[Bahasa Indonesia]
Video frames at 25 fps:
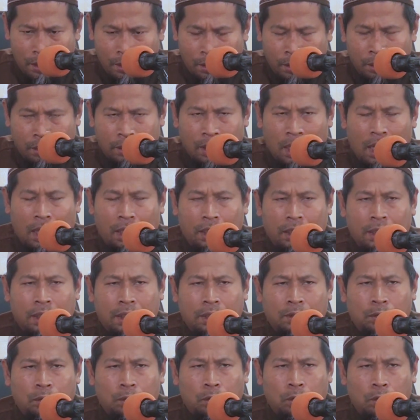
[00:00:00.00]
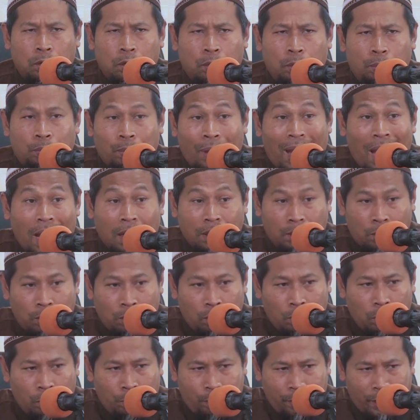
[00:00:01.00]
entah itu
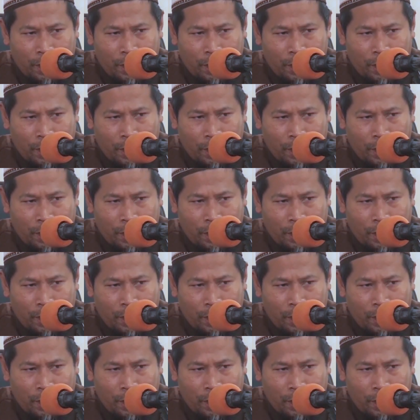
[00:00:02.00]
paku